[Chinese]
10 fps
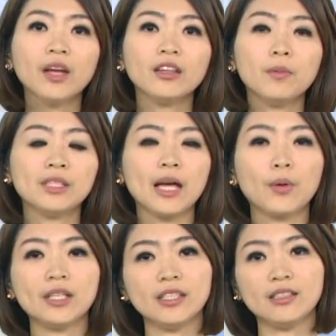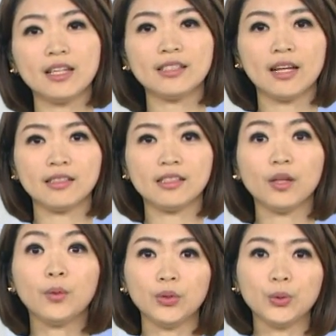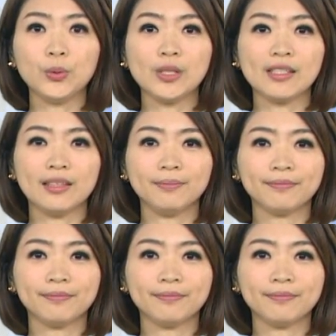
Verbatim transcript: 那我们再关心今天详细的温度预测。